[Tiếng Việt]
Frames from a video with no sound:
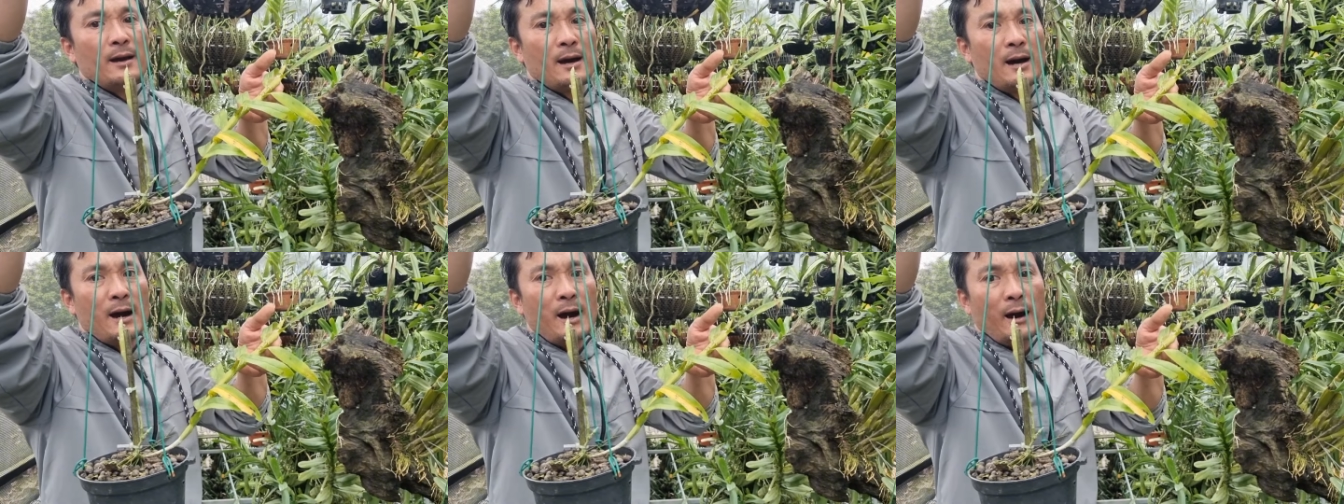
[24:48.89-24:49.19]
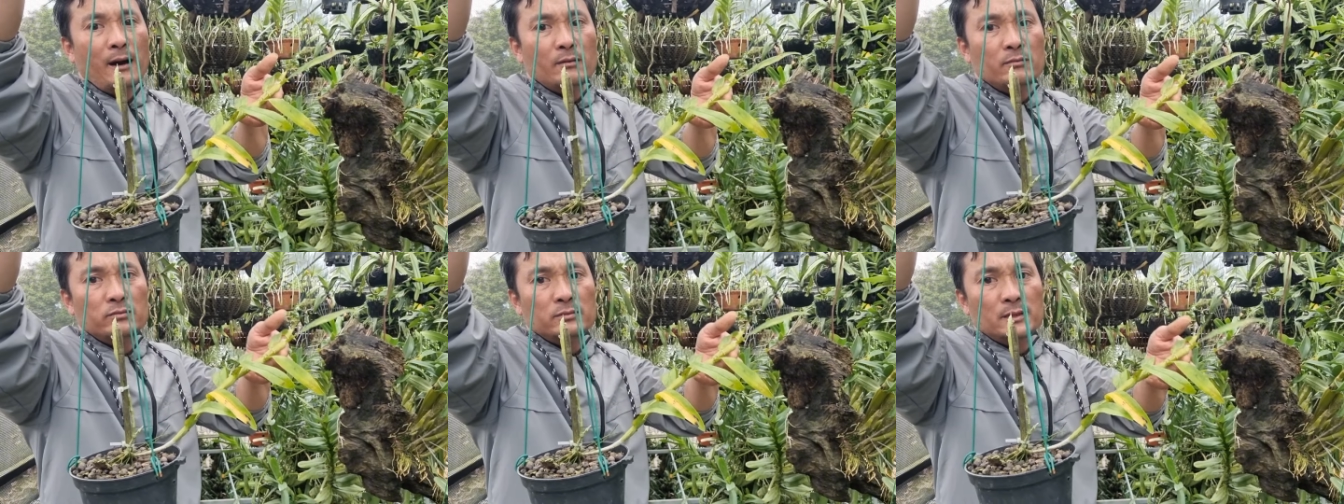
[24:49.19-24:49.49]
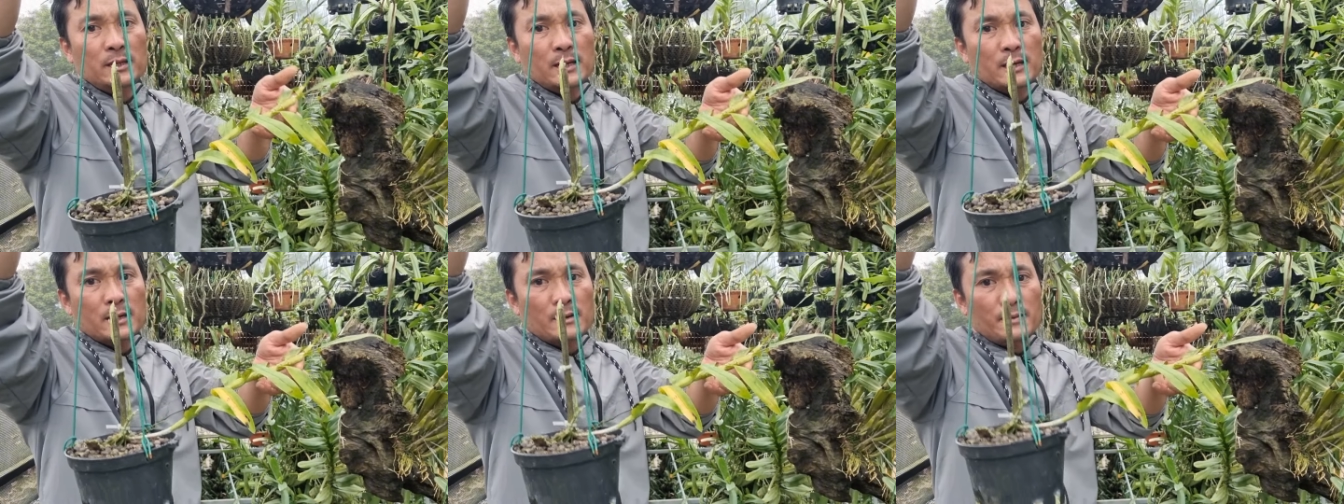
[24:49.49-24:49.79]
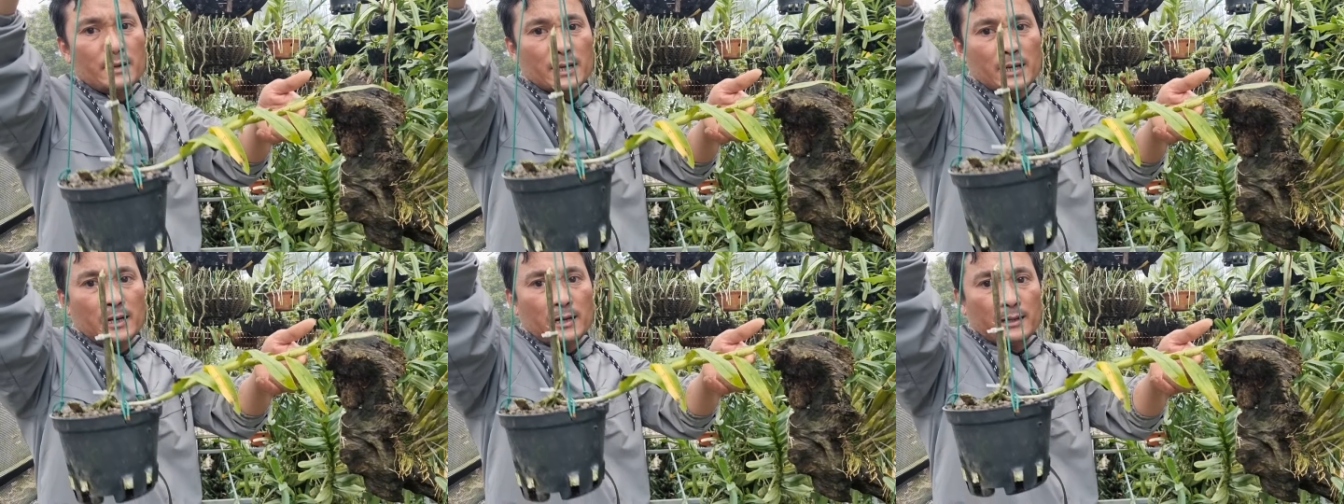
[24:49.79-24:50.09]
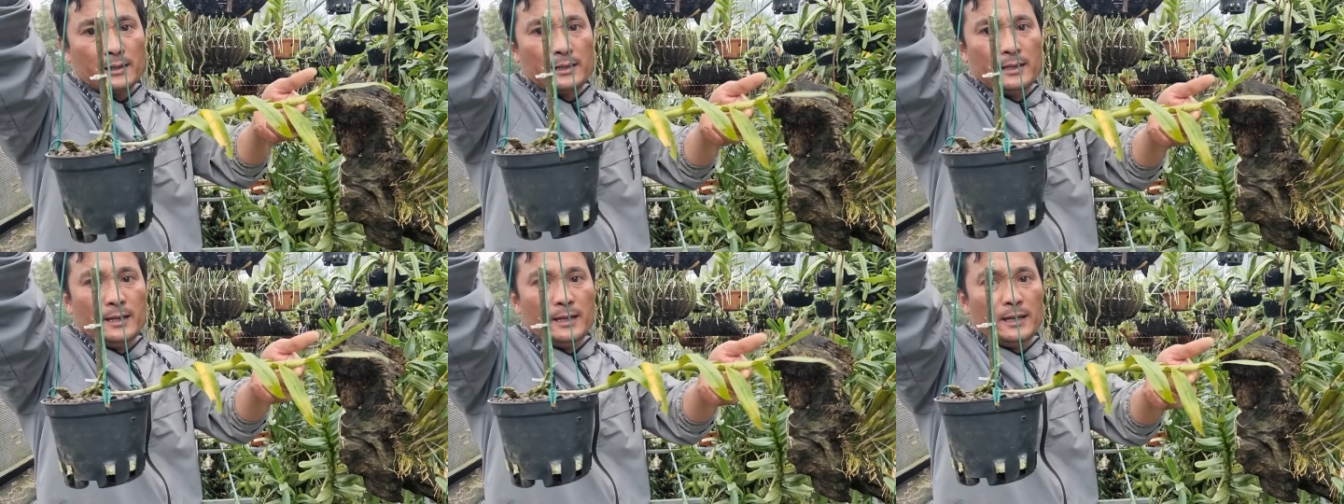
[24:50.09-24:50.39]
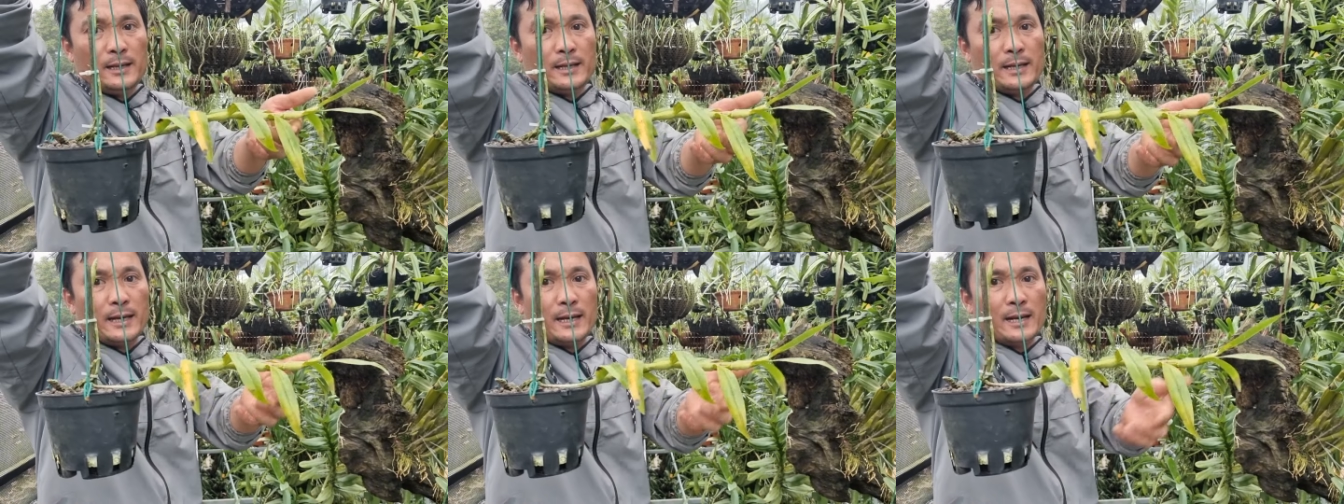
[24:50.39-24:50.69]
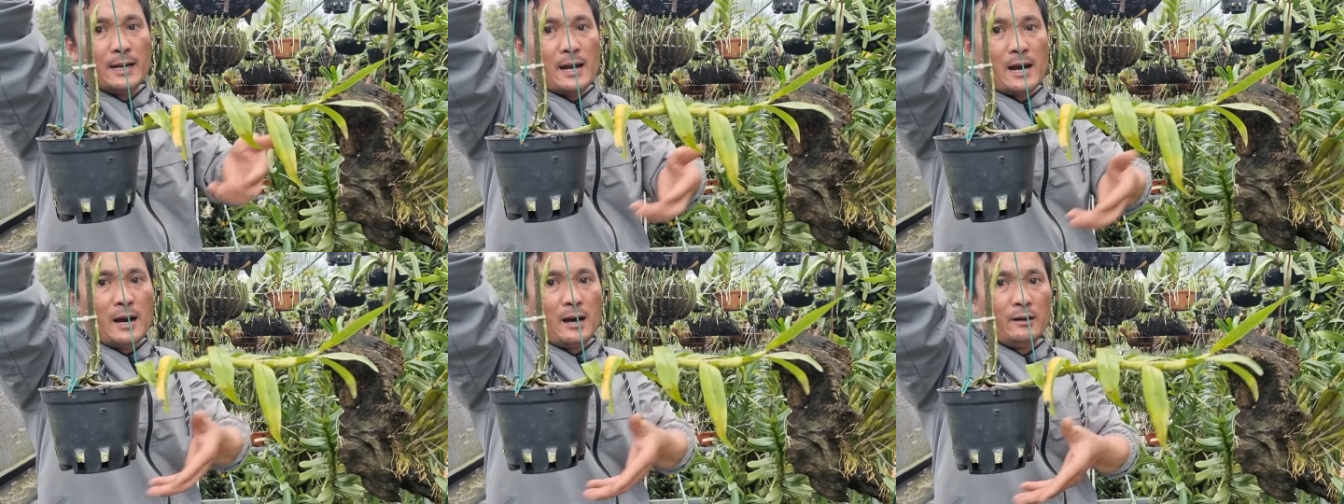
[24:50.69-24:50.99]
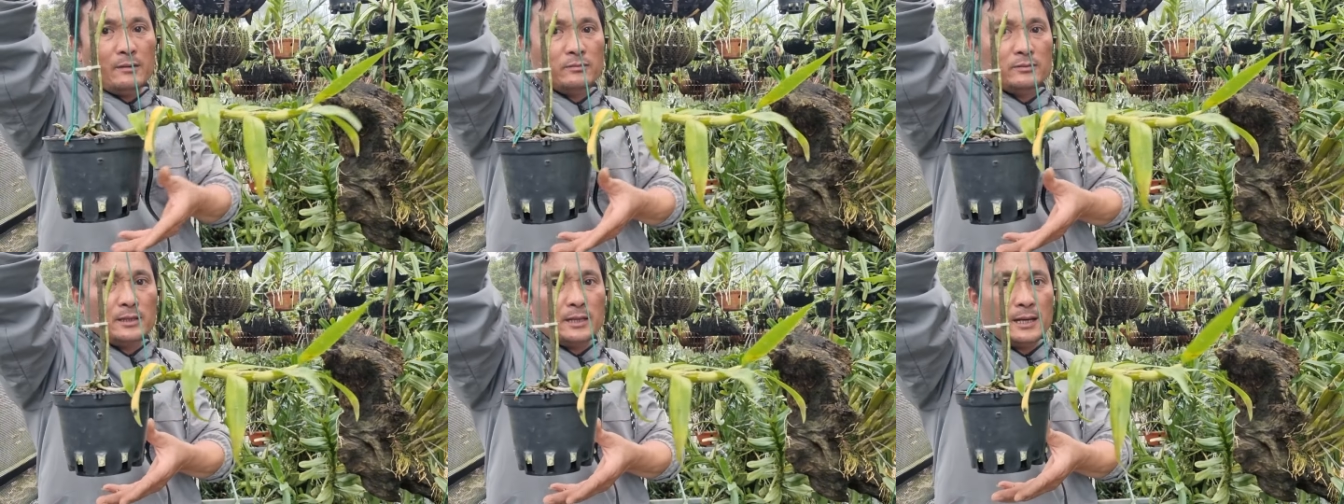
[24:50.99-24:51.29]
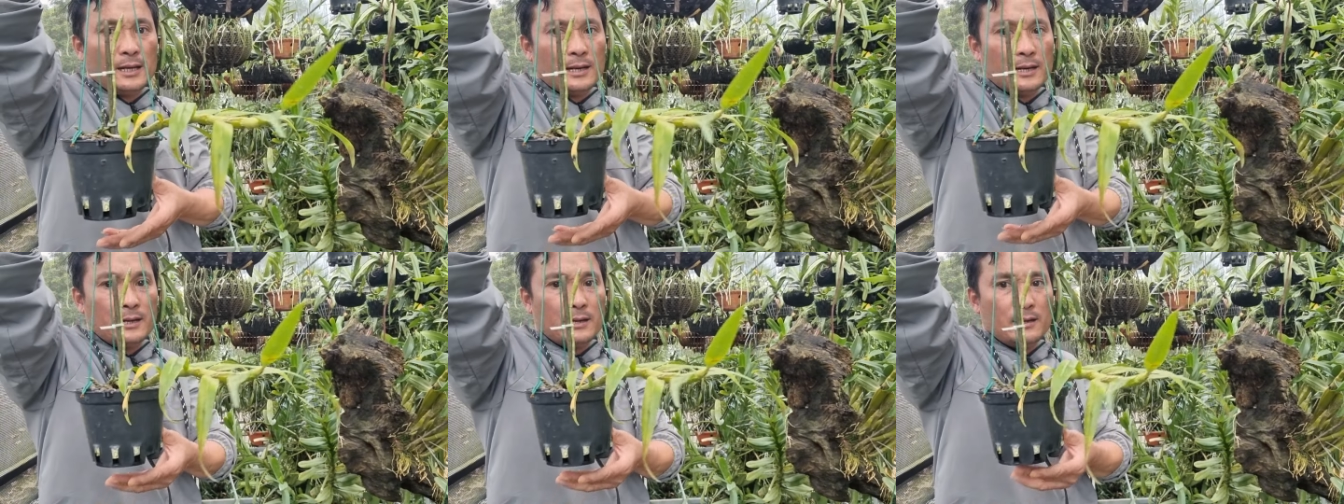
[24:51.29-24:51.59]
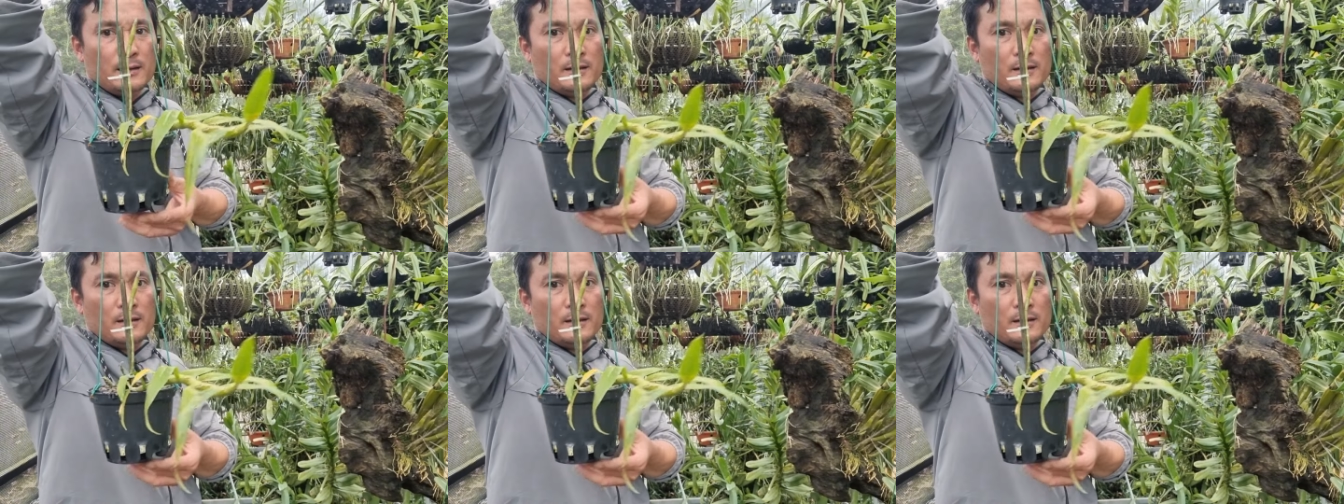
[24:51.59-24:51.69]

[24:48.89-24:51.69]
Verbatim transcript: hồng nha các bác nhá. Ki kèn hồng nha.